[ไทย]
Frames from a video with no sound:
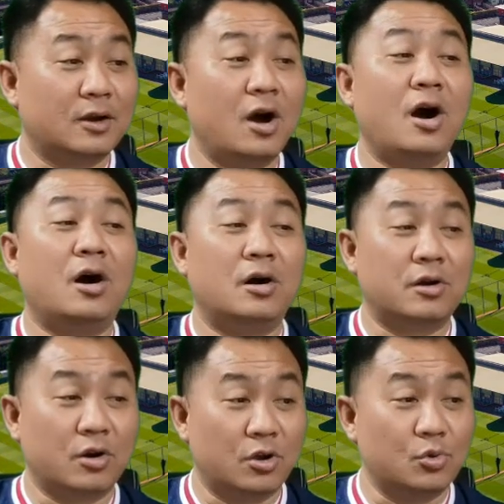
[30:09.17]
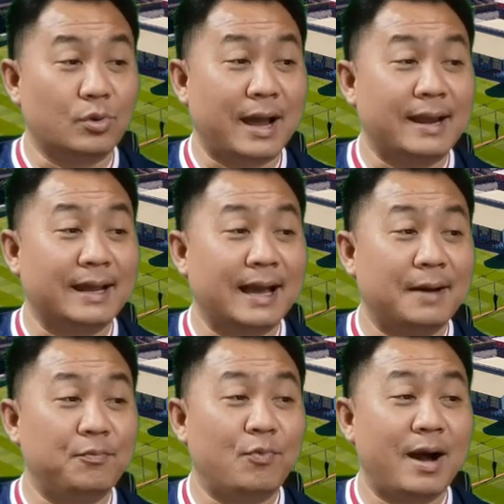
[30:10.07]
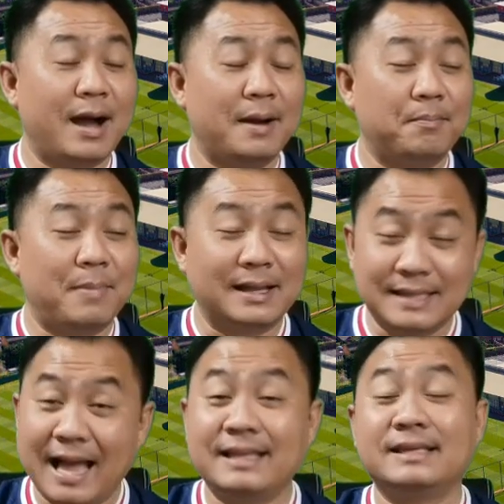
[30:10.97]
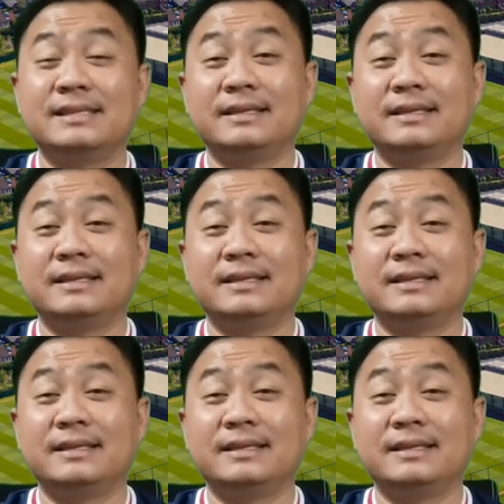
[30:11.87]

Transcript: ก็รอดูกันนะครับว่าบาซ่าจะ